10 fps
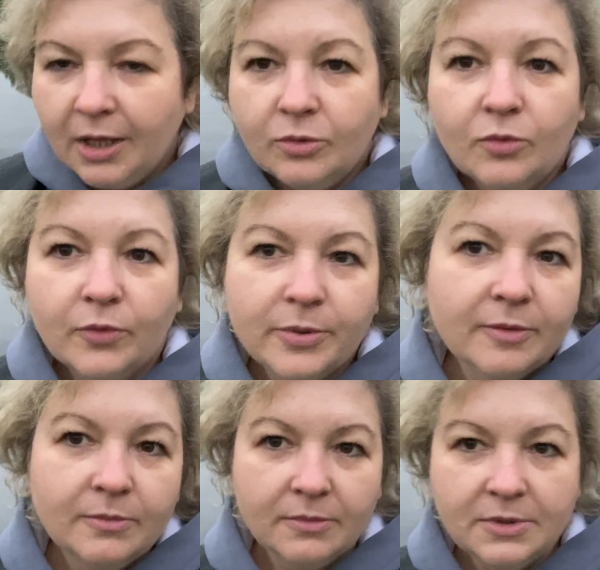Ну, в
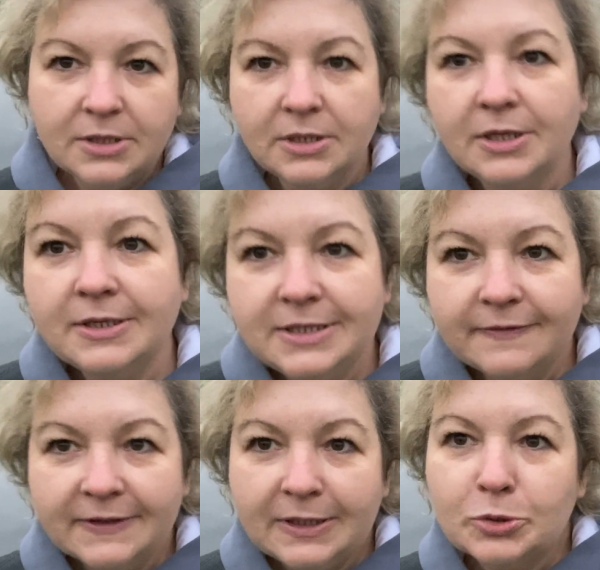общем, не, не, не
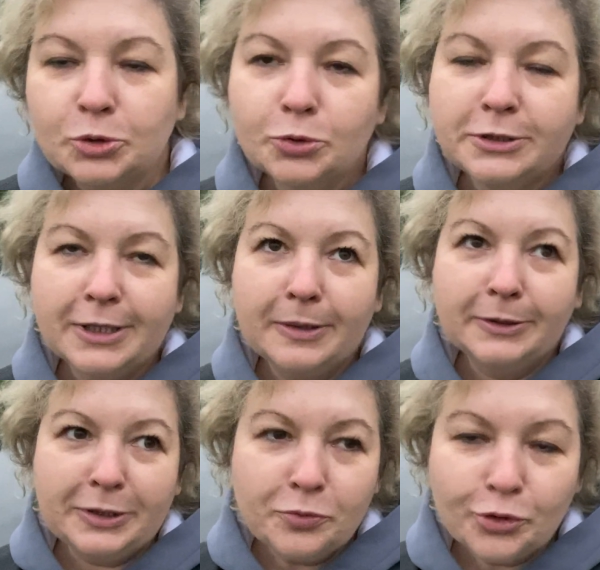в этом суть, я
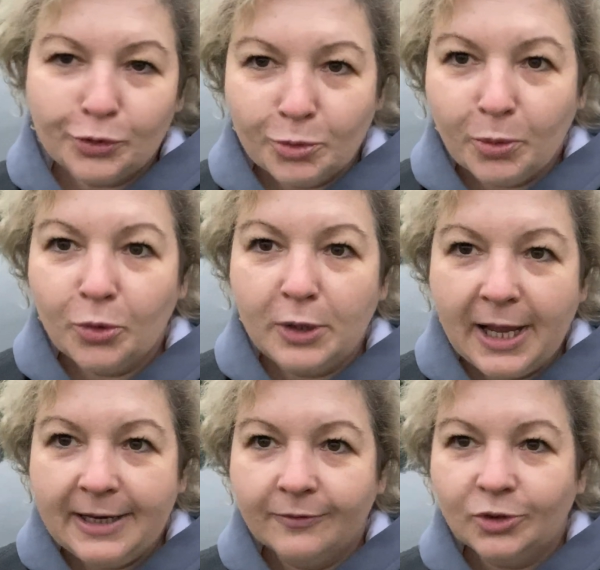к тому, что мы погуляли.